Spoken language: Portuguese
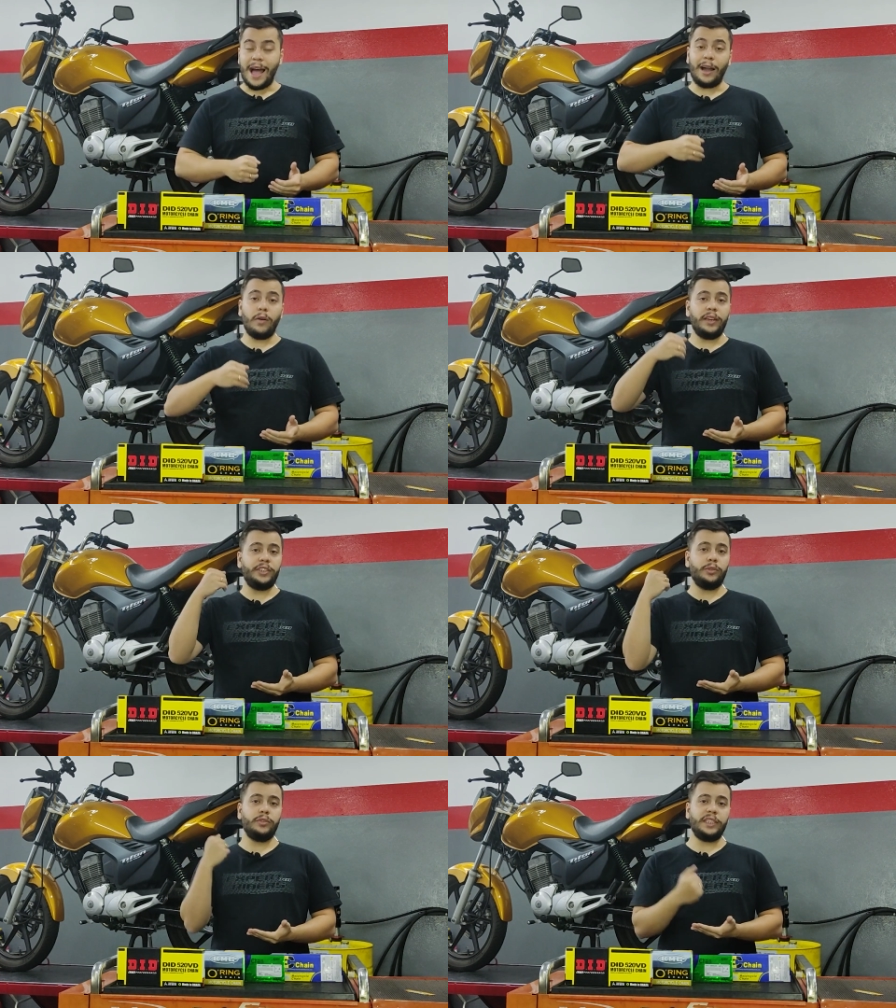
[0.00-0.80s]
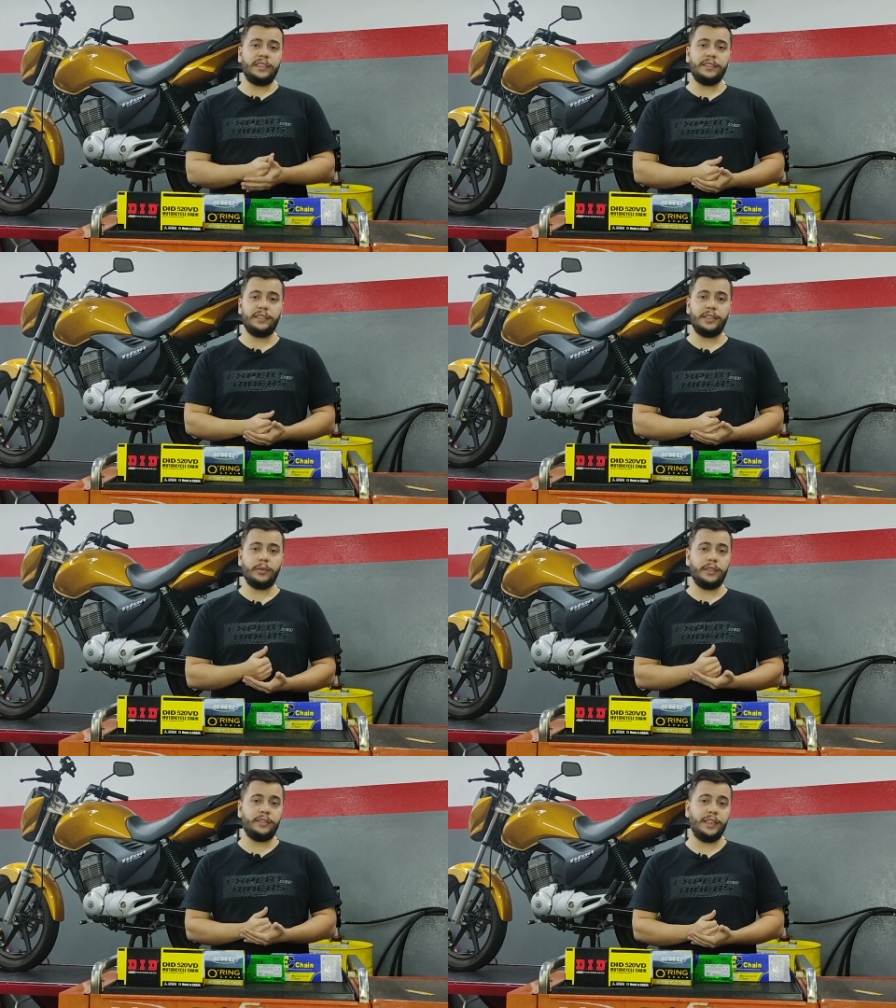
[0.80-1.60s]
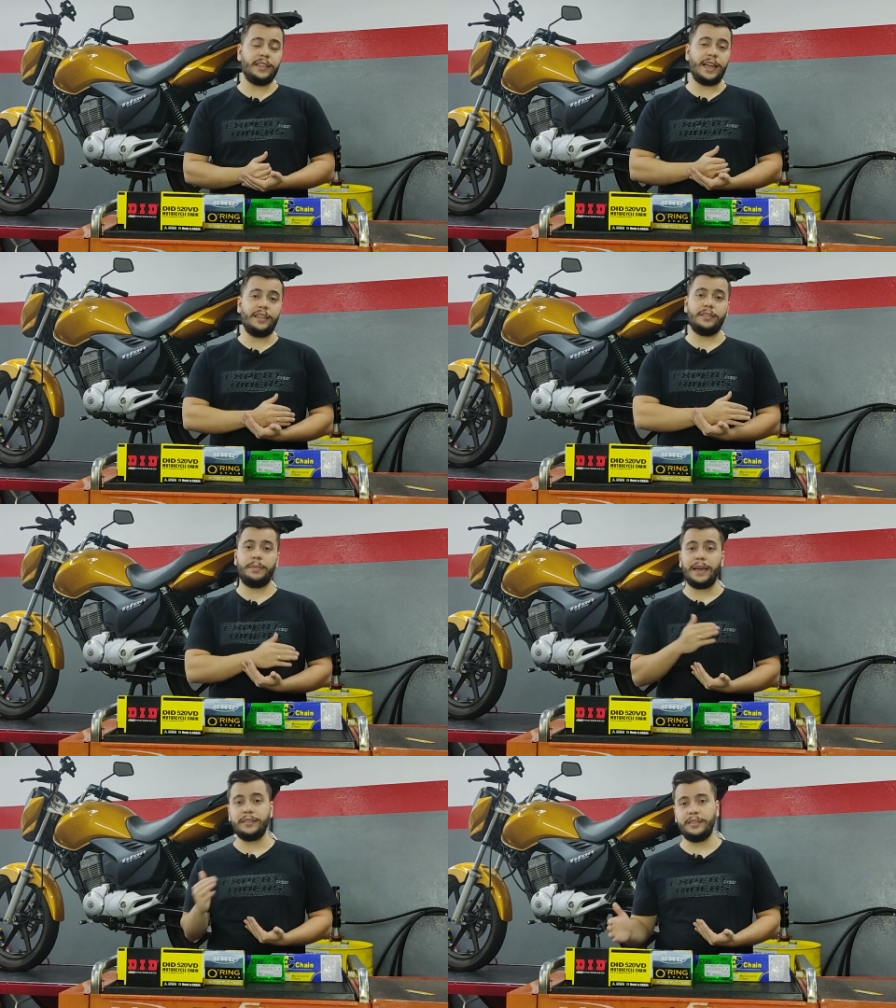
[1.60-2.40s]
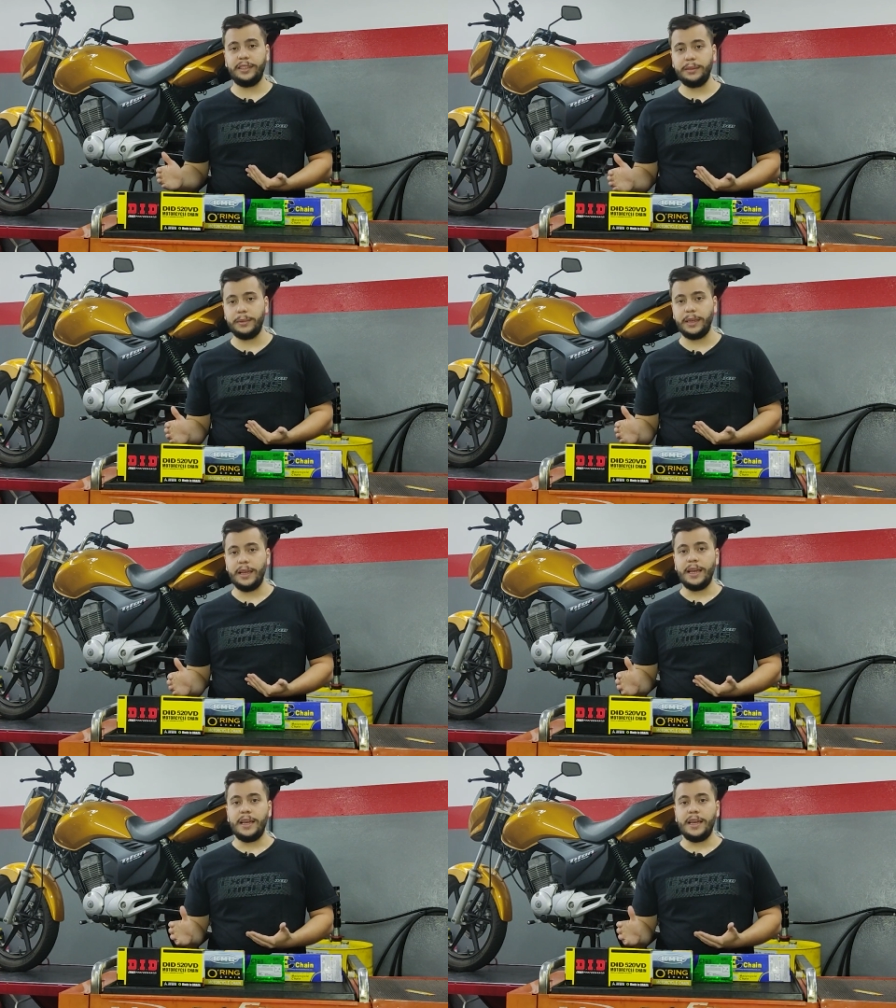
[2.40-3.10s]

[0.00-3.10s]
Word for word: Agora, de 250 cilindradas para cima,